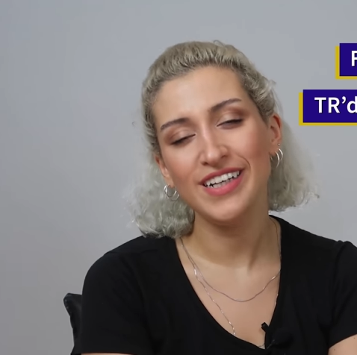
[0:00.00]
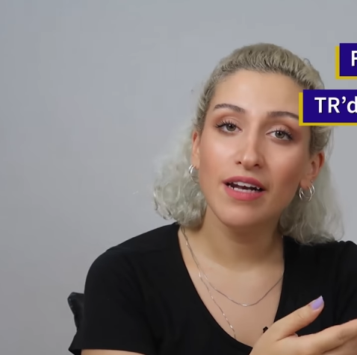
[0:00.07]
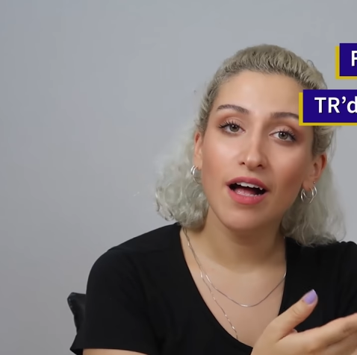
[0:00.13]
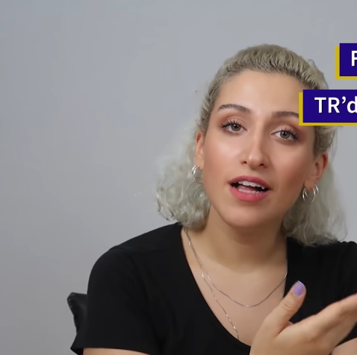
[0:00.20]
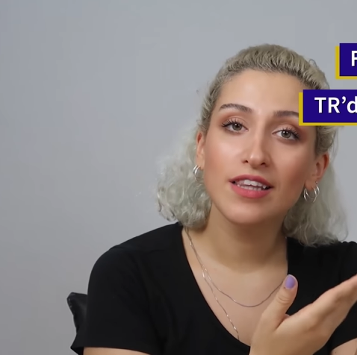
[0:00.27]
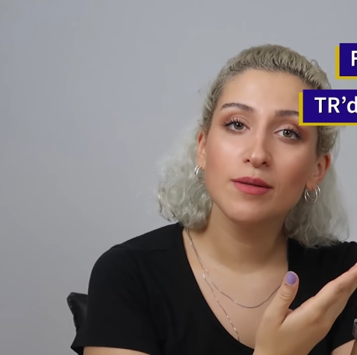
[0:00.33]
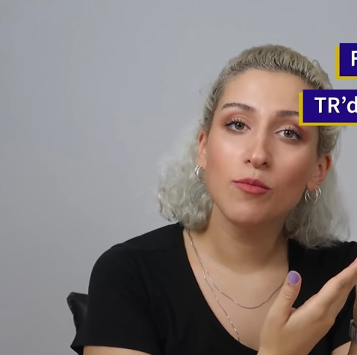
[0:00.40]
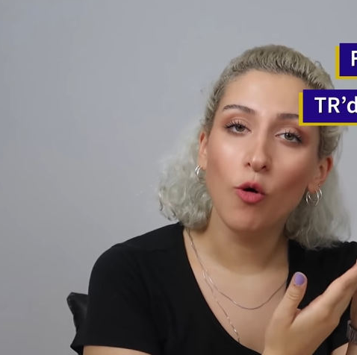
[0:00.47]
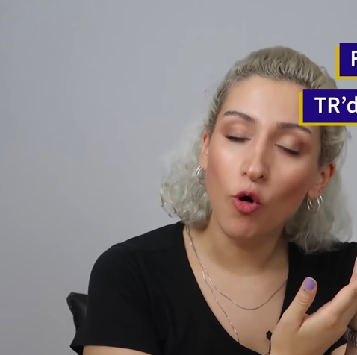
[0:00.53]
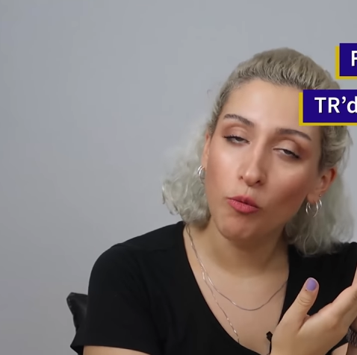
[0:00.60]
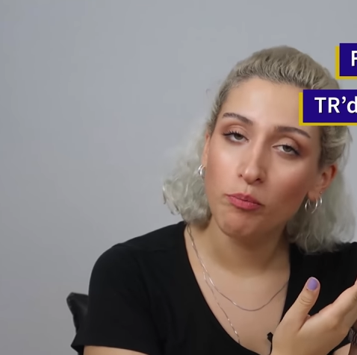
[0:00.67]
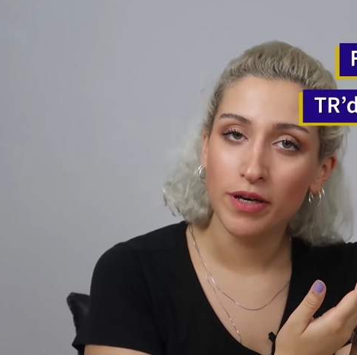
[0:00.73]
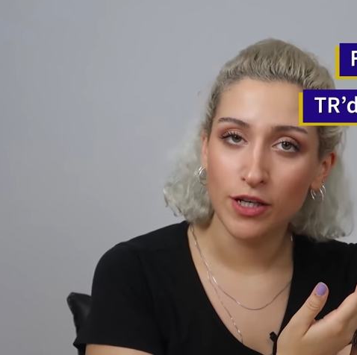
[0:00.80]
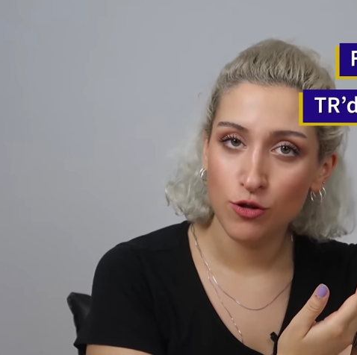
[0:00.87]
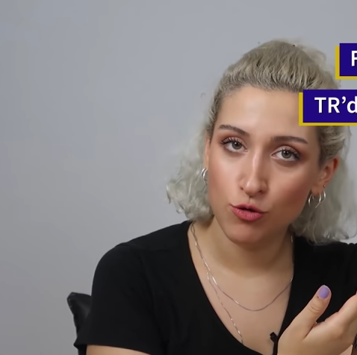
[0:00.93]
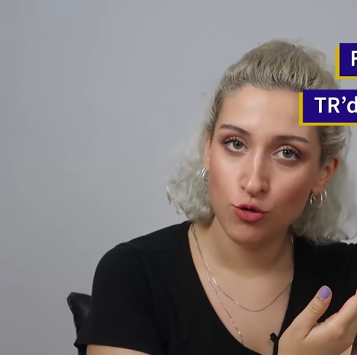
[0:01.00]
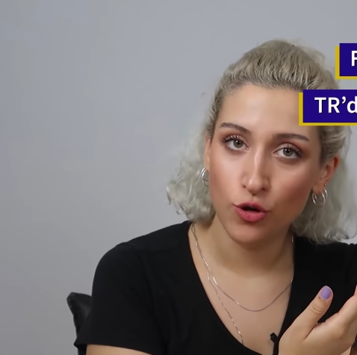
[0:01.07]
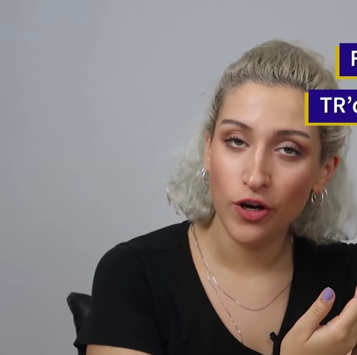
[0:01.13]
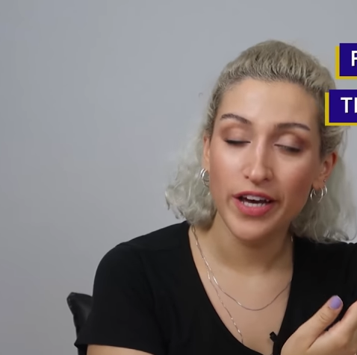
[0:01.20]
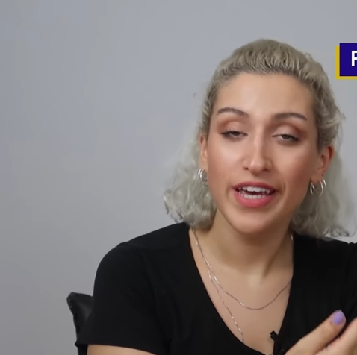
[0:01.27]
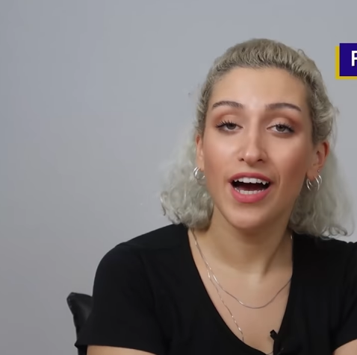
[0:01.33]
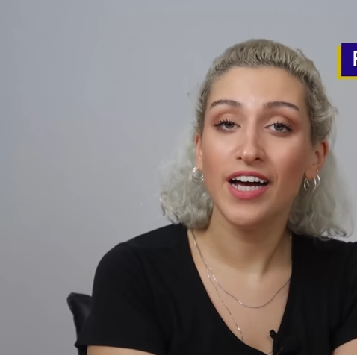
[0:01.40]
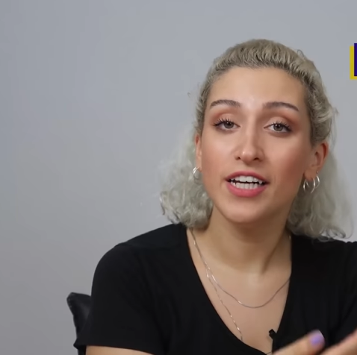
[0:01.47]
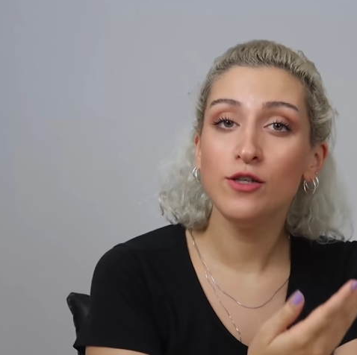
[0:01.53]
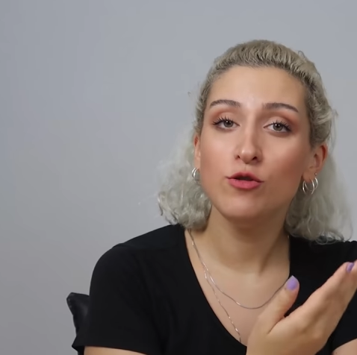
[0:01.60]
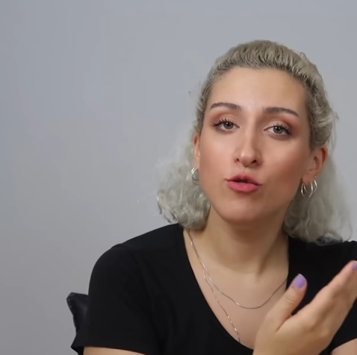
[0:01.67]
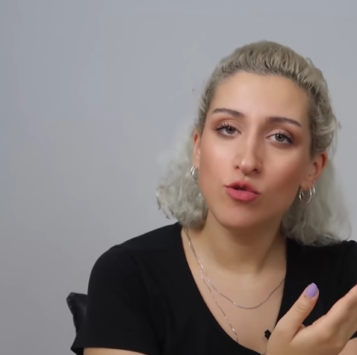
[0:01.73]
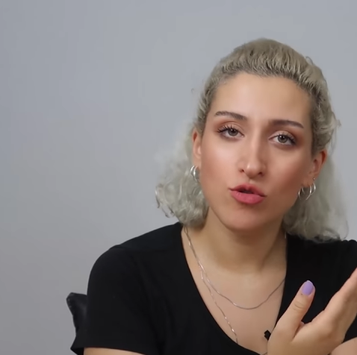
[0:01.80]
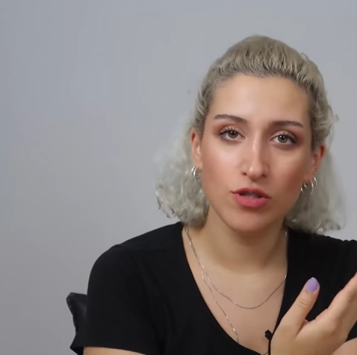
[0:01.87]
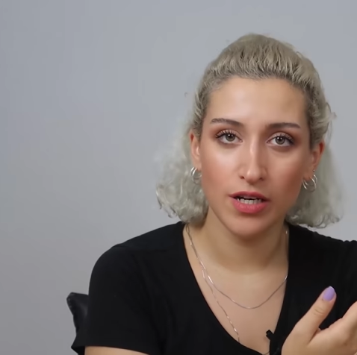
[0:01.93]
Ben aldım 15 euroya yani
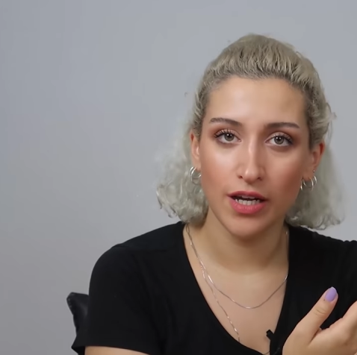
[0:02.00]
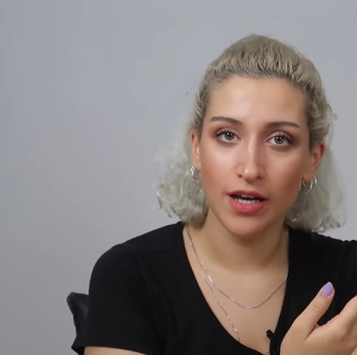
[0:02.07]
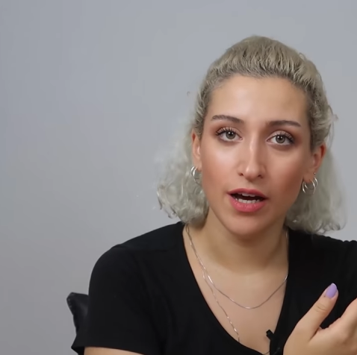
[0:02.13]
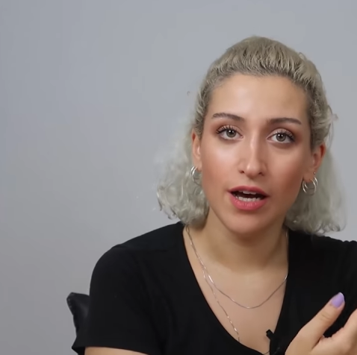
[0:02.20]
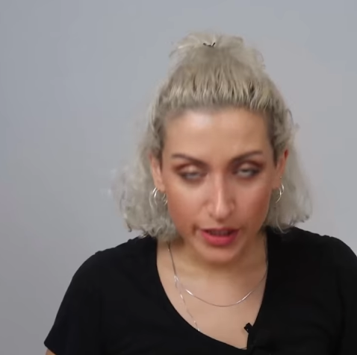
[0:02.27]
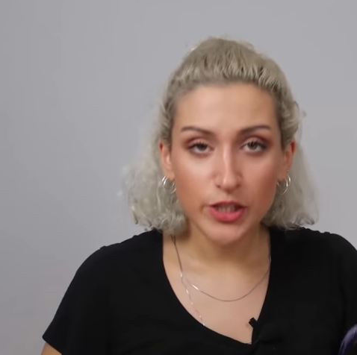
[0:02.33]
100 liraya.